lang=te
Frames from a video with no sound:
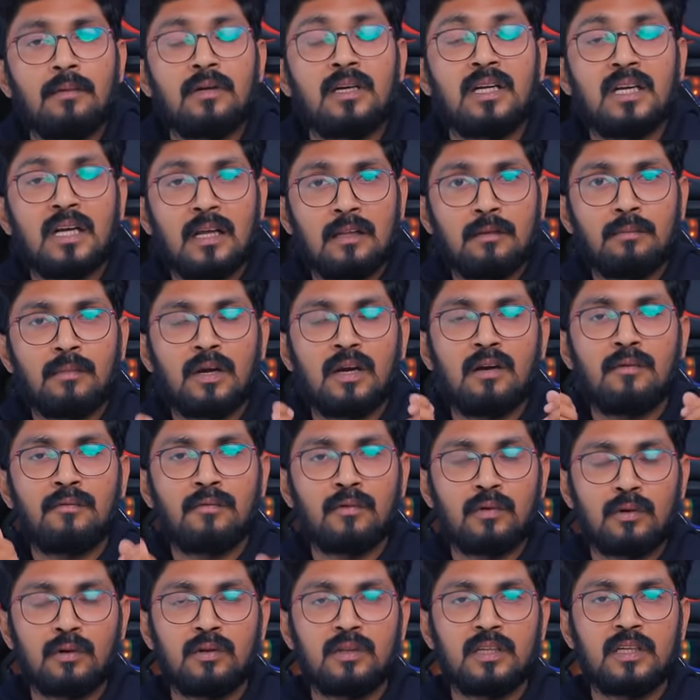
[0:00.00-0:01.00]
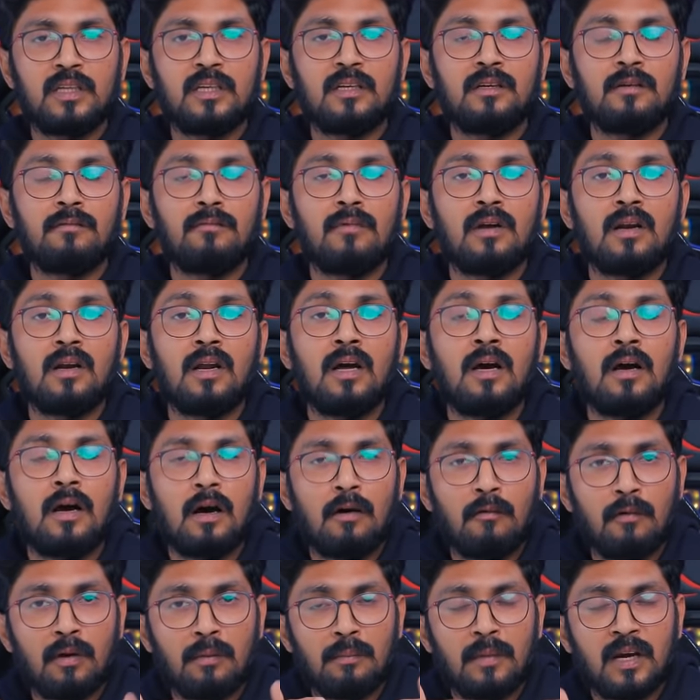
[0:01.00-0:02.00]
కాబట్టి అది మన ఫోటో తీయటం వల్ల
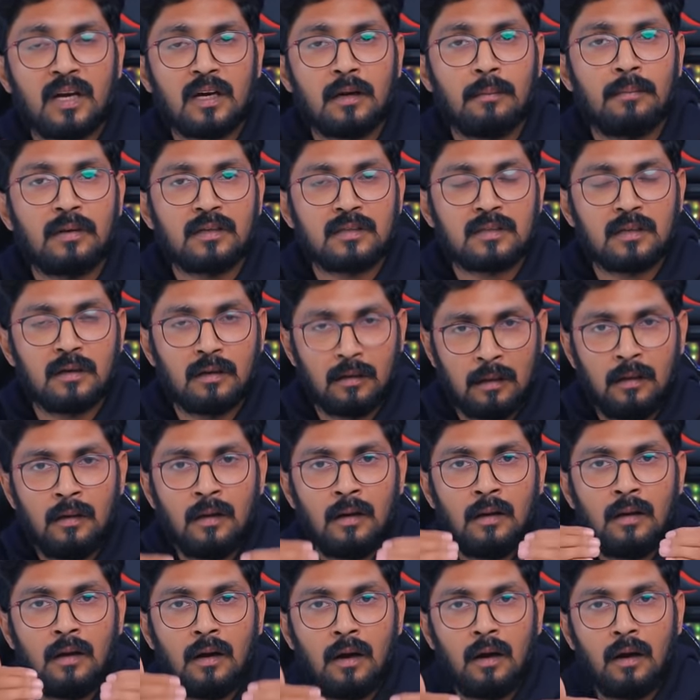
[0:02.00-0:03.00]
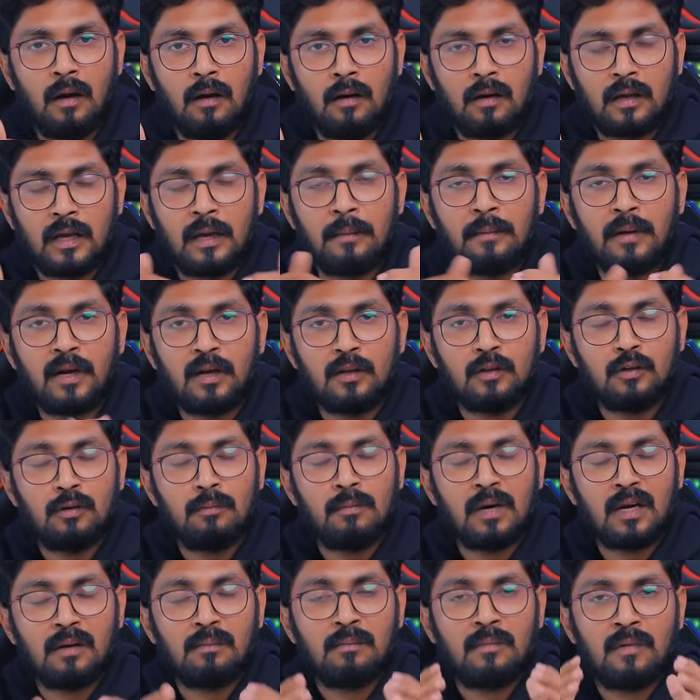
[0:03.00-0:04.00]
ఆ వన్ మెగా పిక్సెల్ కెమెరాతో
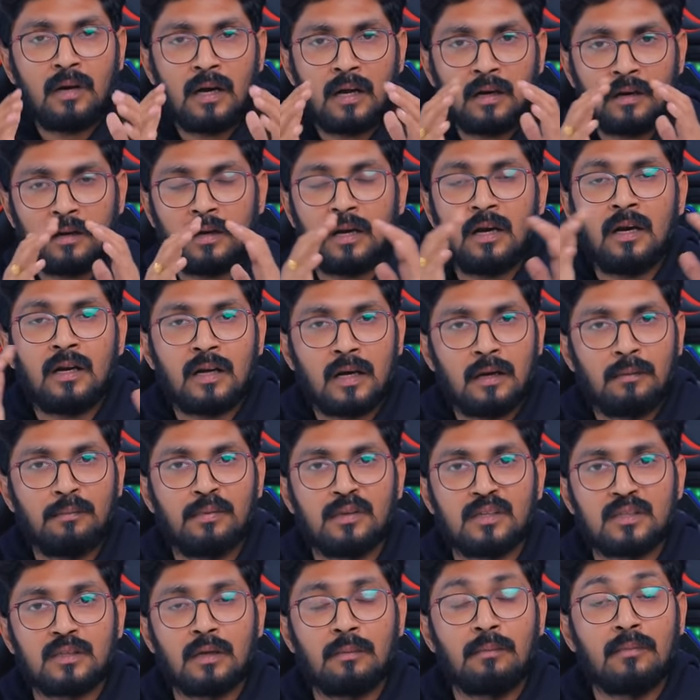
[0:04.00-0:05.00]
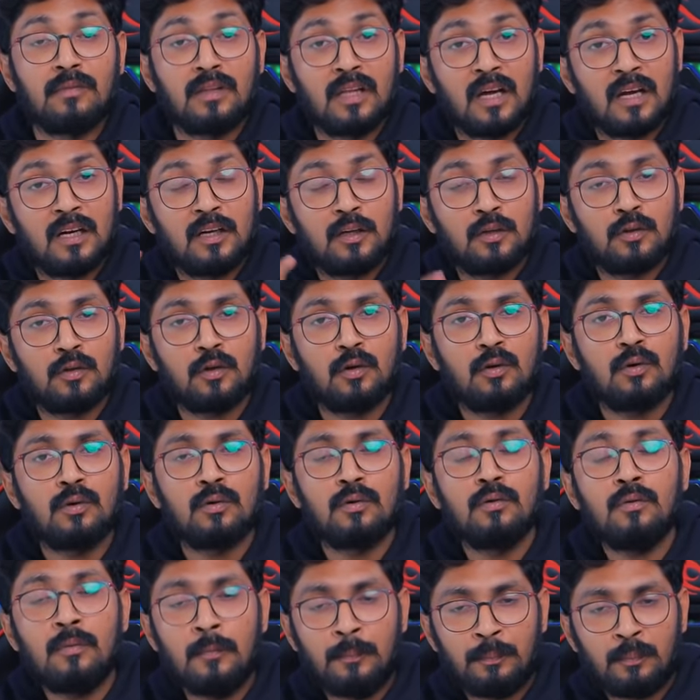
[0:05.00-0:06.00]
మనం అట్లా కనిపిస్తాం దానికి
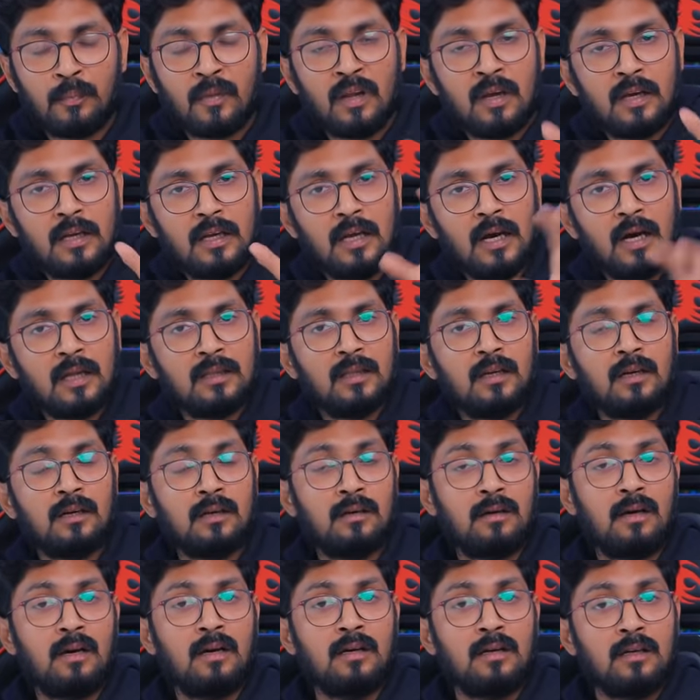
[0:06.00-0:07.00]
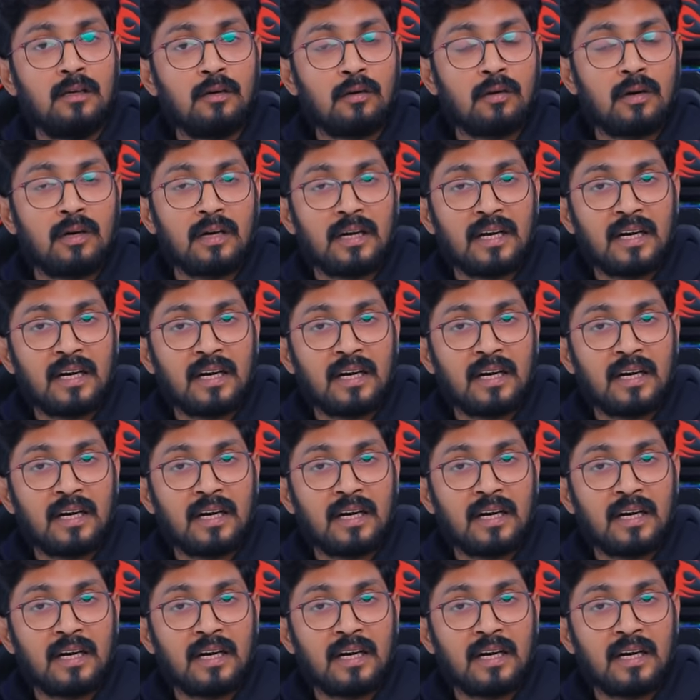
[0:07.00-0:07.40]
తోడు ఈ ఆధార్ కార్డు యొక్క